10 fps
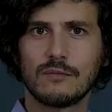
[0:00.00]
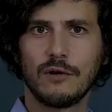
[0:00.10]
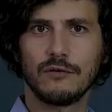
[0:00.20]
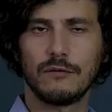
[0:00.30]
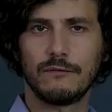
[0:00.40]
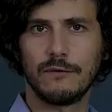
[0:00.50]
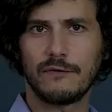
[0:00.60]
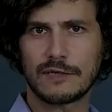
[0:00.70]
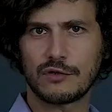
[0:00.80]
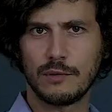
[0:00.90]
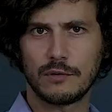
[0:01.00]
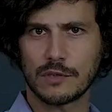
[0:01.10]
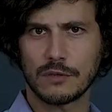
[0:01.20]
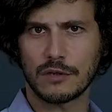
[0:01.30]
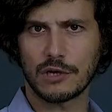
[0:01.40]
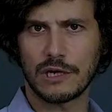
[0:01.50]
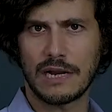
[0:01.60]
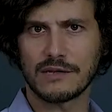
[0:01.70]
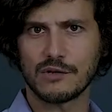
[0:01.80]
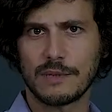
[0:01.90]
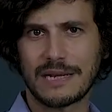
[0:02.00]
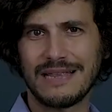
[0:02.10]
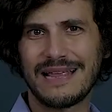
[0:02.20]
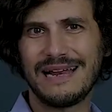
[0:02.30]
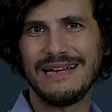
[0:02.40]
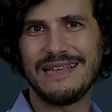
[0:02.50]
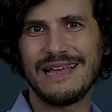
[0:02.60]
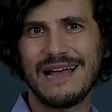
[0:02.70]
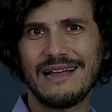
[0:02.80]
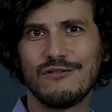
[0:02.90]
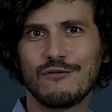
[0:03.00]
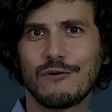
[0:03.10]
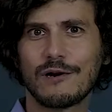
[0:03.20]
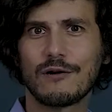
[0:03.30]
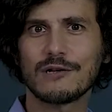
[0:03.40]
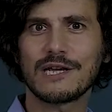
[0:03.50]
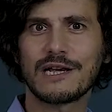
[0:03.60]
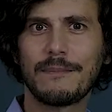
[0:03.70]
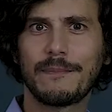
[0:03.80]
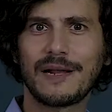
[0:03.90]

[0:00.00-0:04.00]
modo vi fa subito storcere il naso perché dà l'idea di un qualcosa che